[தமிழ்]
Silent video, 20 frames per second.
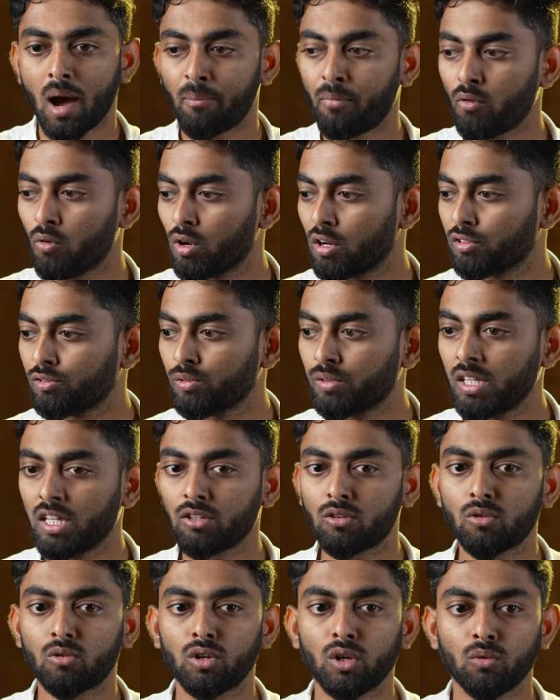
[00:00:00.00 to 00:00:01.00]
அப்போ உங்களை சுற்றி
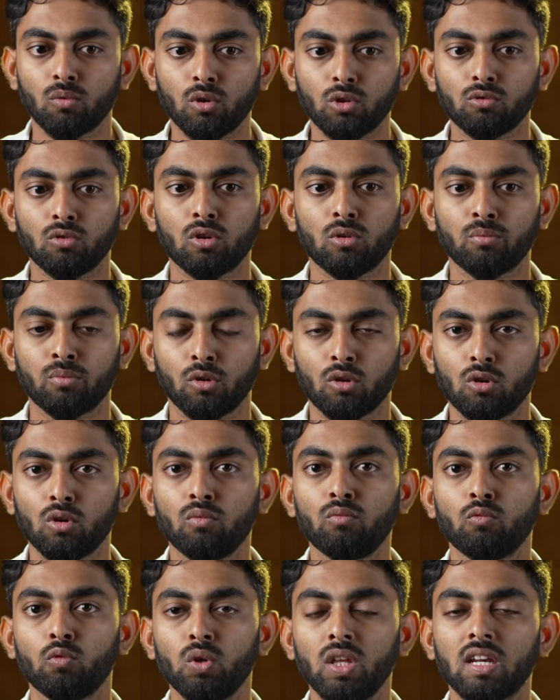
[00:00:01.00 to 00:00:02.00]
இருக்கக்கூடிய ஒரு ஒரு
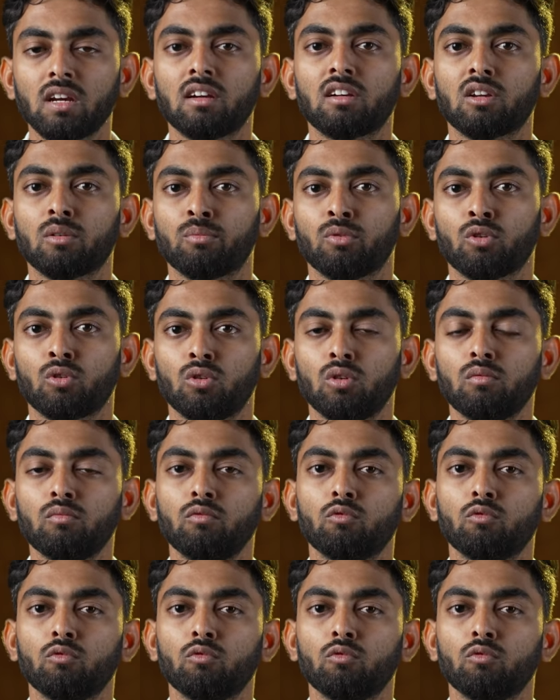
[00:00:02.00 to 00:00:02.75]
பொருளும் உயிரற்ற பொருளும்